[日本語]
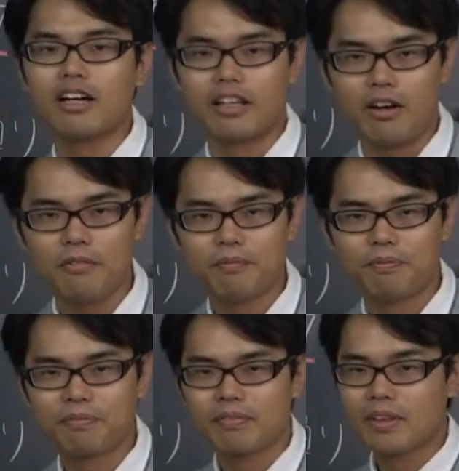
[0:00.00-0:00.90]
たわけだよ。
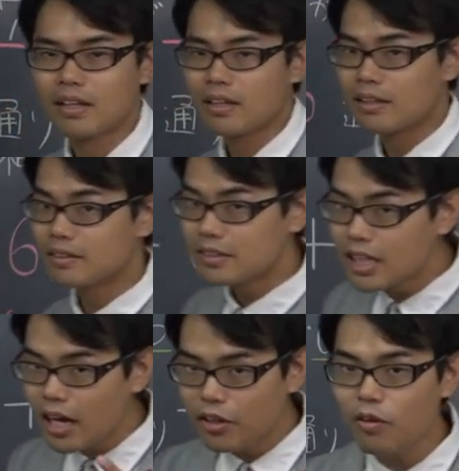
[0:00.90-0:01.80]

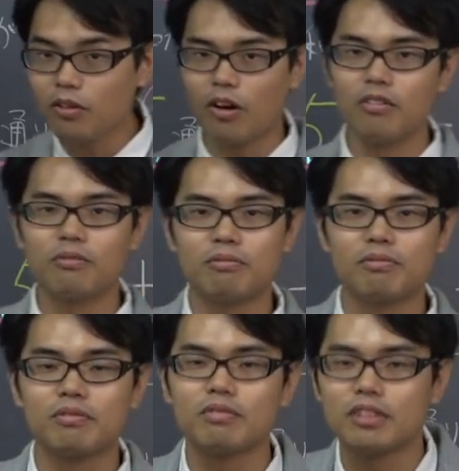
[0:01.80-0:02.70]
じゃあ今日の
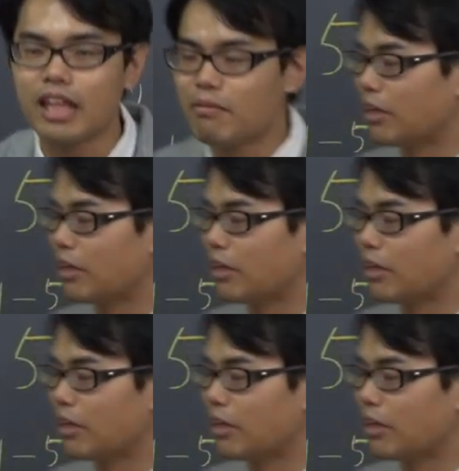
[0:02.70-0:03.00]
テー